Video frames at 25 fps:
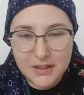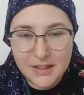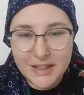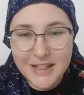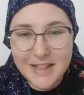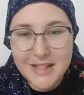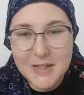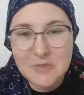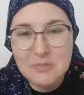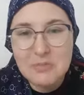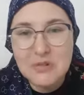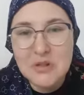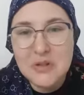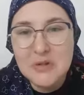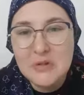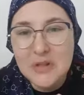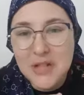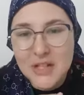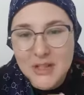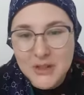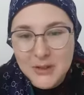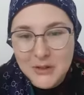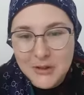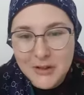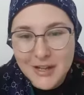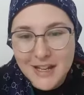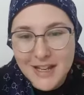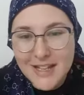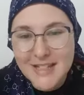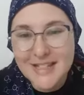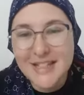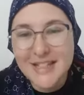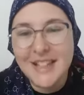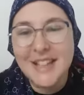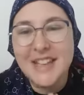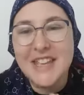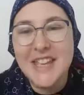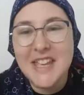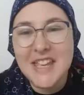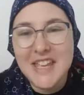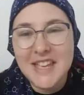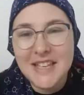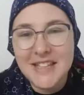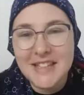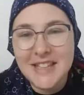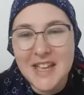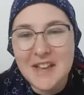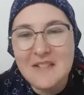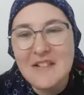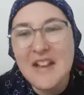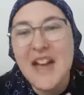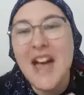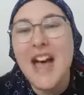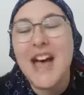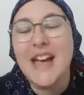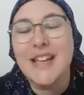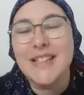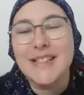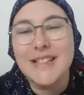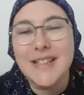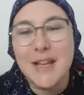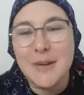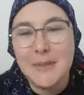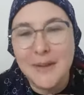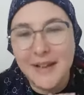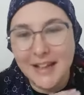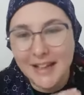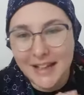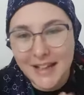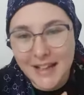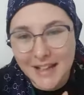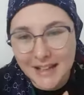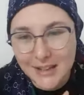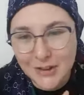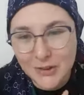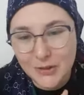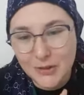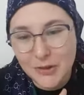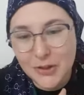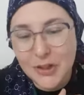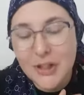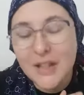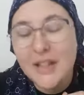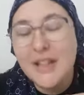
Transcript: Y después de unas horas la niña ya estaba hasta bailando.